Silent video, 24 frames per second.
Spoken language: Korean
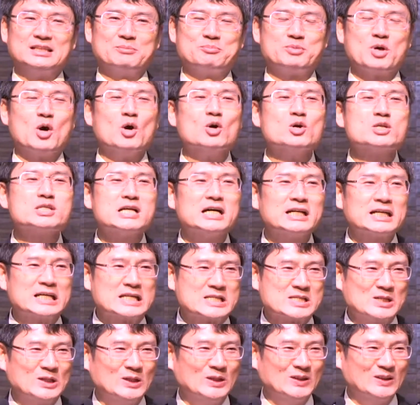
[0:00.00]

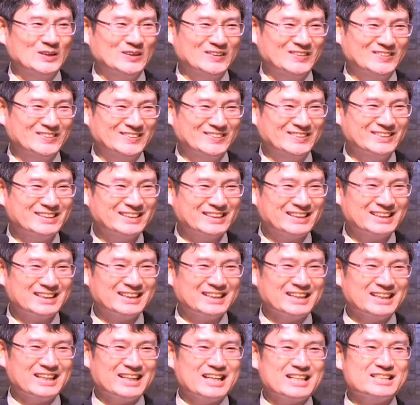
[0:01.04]
병상에서.
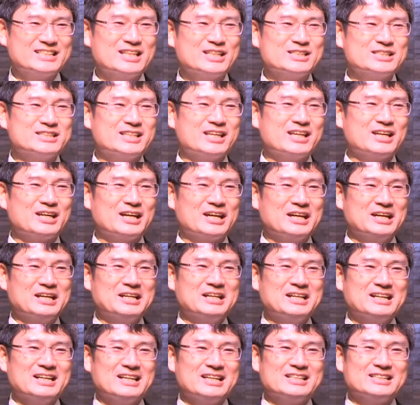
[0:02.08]
이제 이제
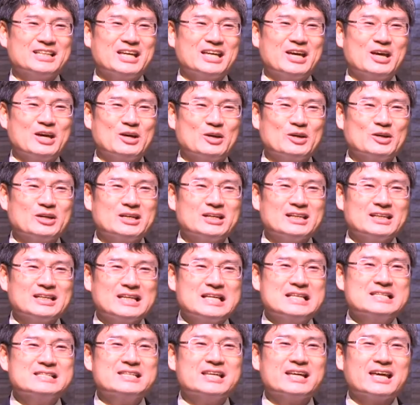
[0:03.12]
이제
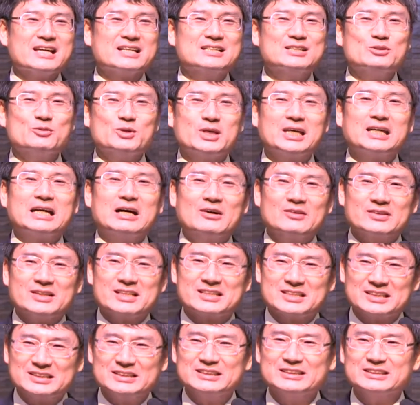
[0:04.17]
인생의 그 위기
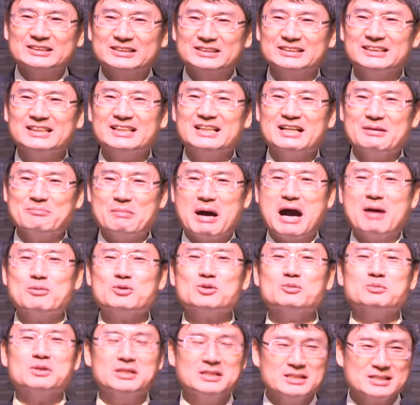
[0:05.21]
가운데서는 마음이
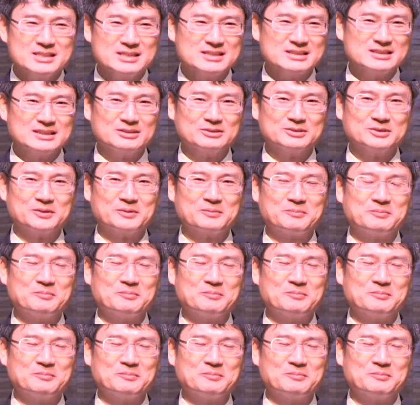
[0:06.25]
좀 열리시더라고요.